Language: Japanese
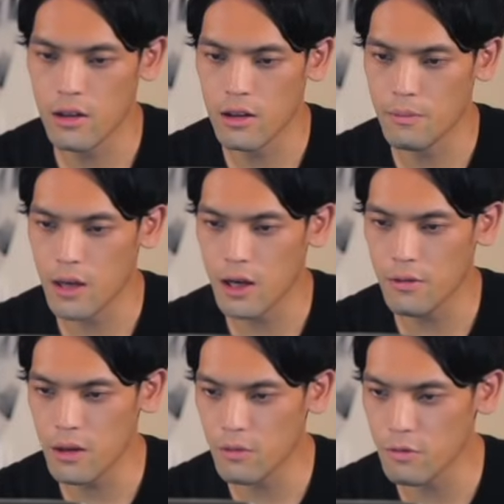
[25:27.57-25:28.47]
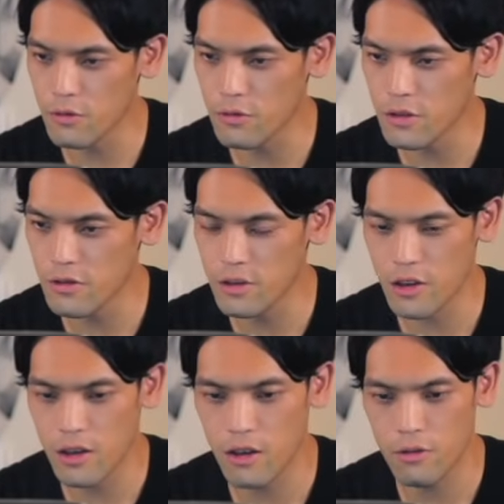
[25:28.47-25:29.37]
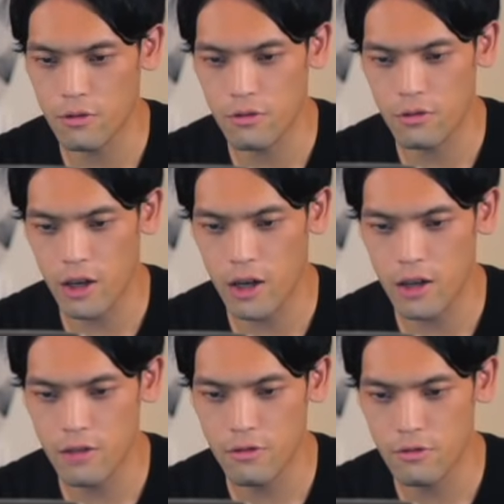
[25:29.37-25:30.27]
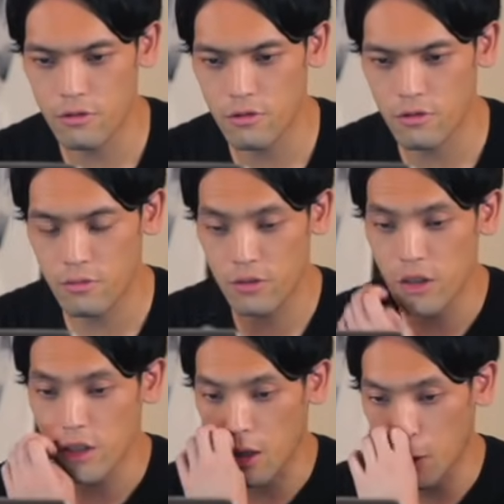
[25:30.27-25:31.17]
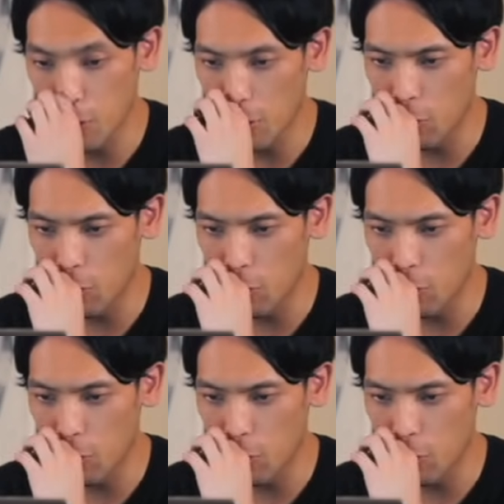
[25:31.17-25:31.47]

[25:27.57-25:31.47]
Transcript: ただやっぱカフェイン僕も取りすぎなんで結構この夜間の麦茶ね